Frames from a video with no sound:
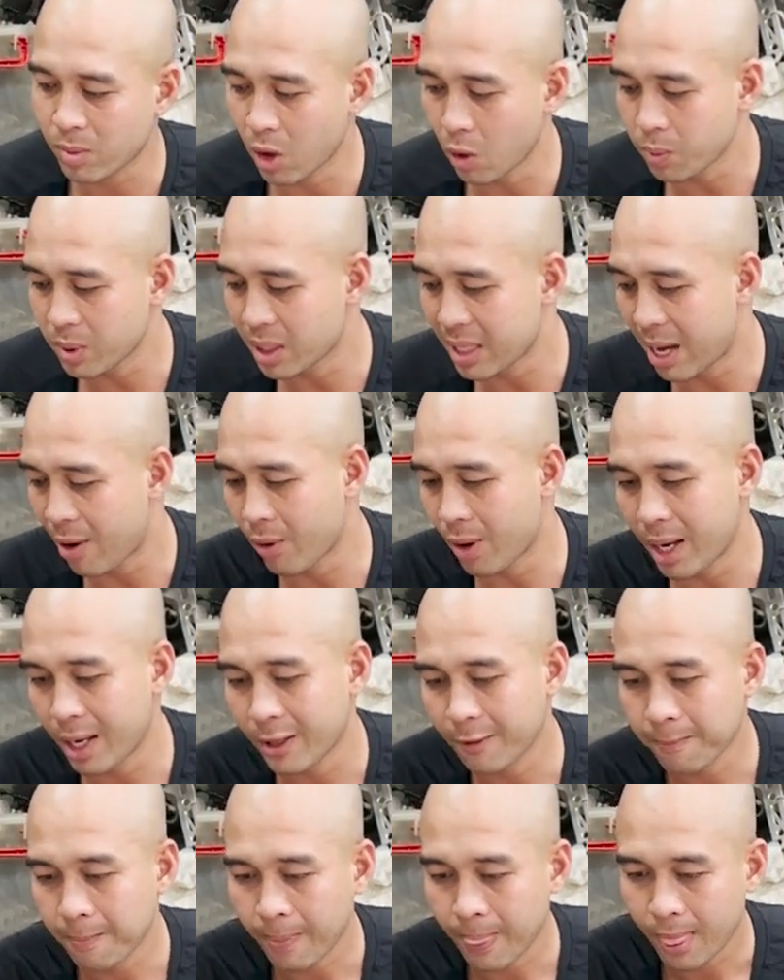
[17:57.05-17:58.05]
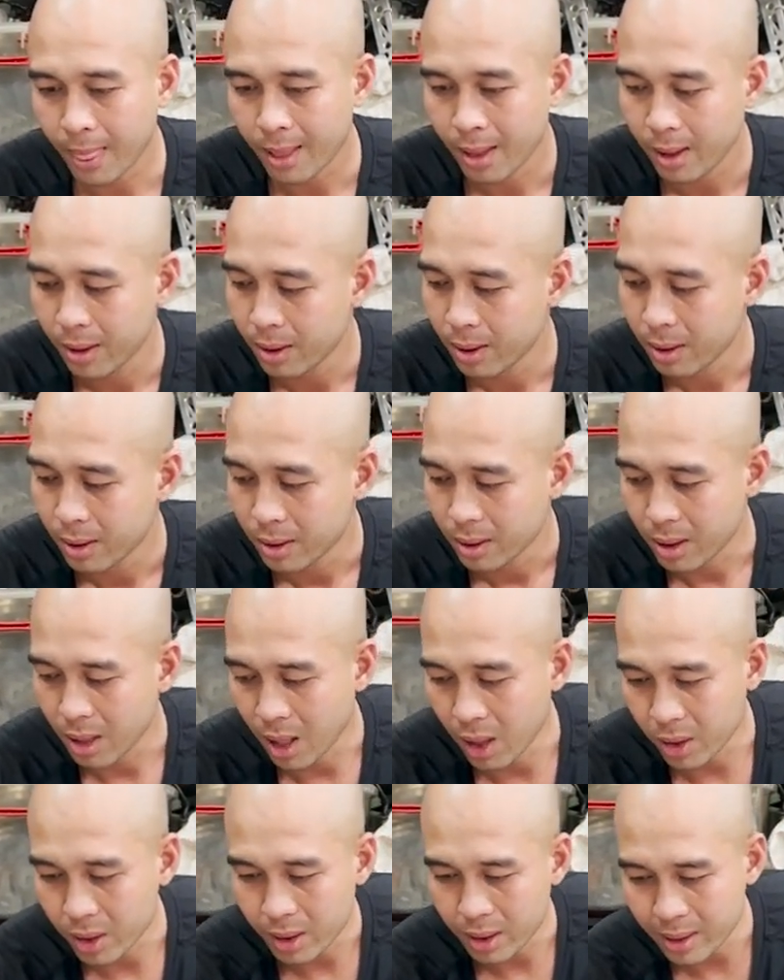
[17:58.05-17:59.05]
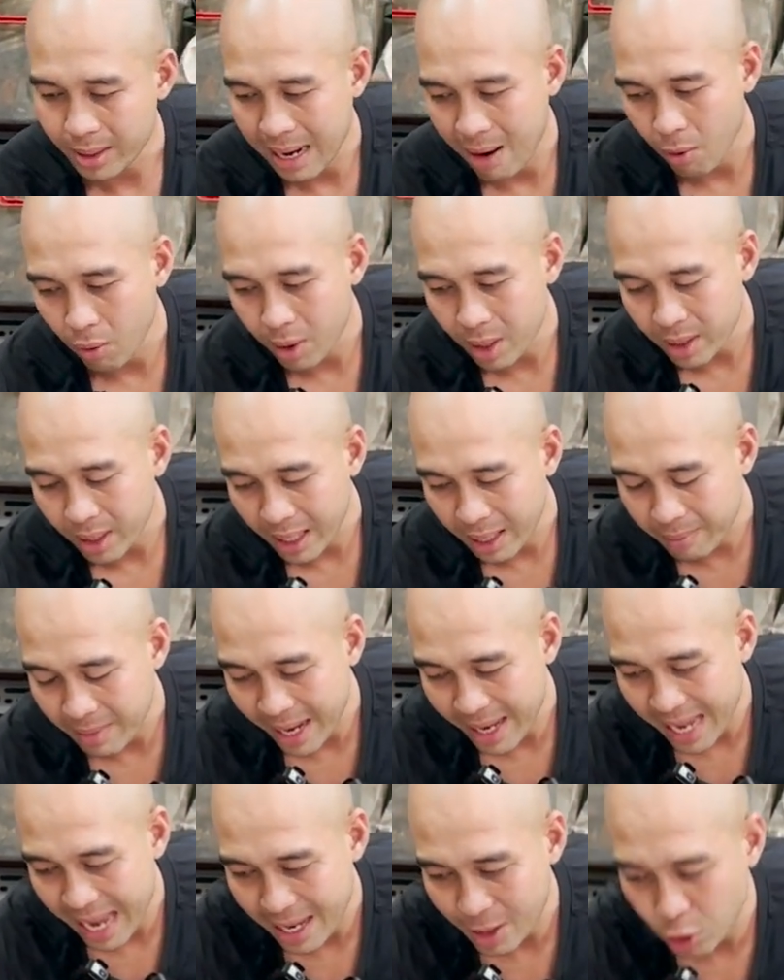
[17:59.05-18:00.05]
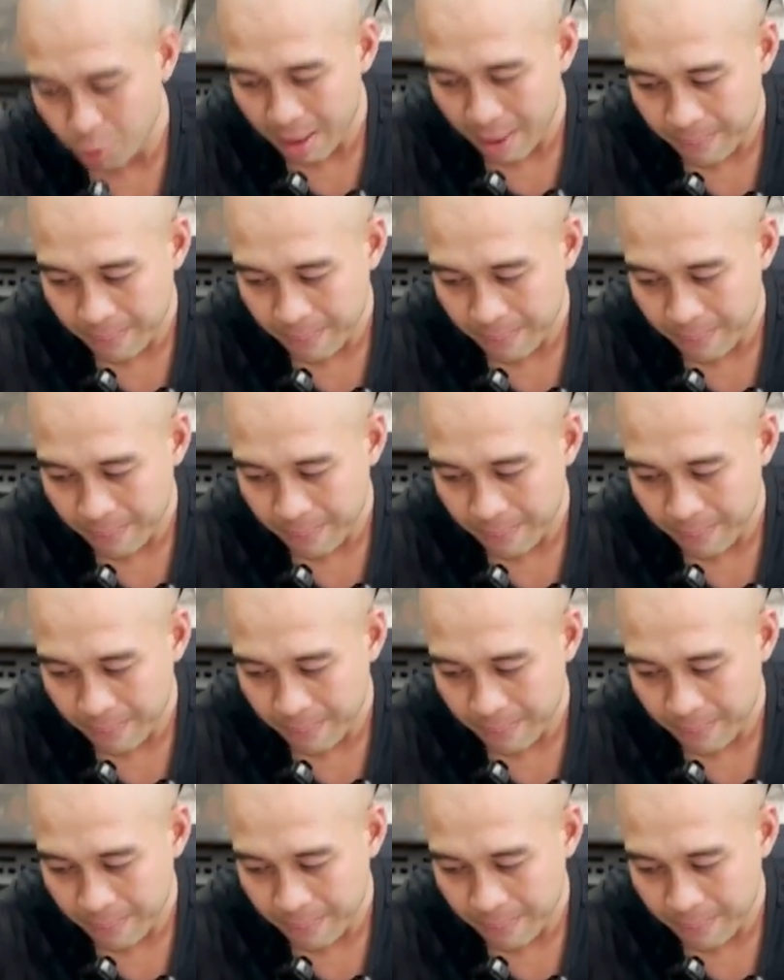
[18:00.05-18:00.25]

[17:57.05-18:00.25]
tốt như nhau à. Rồi, đầu thì em thay hai số